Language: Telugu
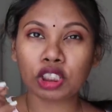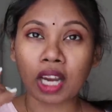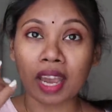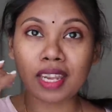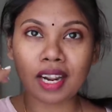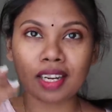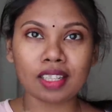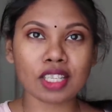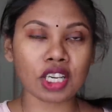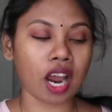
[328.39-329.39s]
షైన్
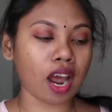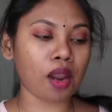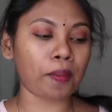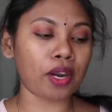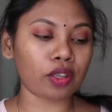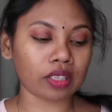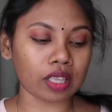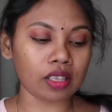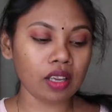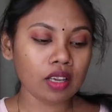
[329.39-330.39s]
అన్నది చాలా
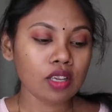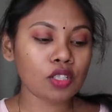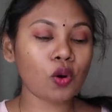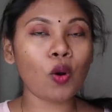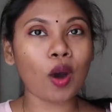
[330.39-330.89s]
పెరుగుతుంది సో